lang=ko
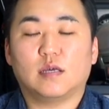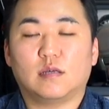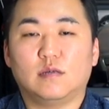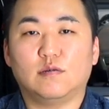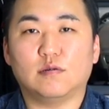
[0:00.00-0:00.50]

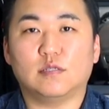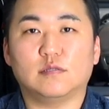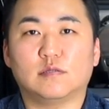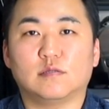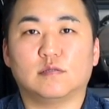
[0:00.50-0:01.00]

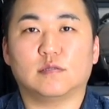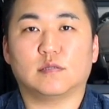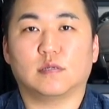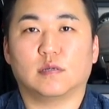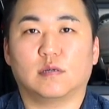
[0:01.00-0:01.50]
이것은
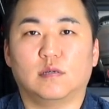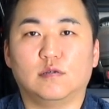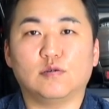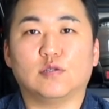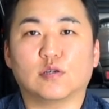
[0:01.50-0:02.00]

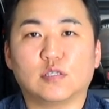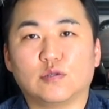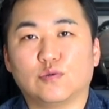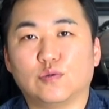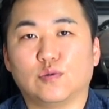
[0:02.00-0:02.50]
이건
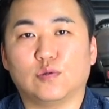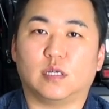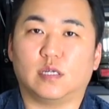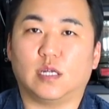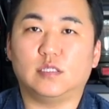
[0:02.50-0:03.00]
역시도
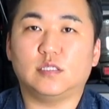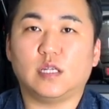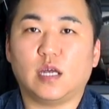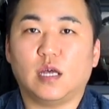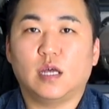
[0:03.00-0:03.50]

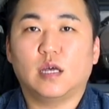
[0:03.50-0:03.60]
엔진에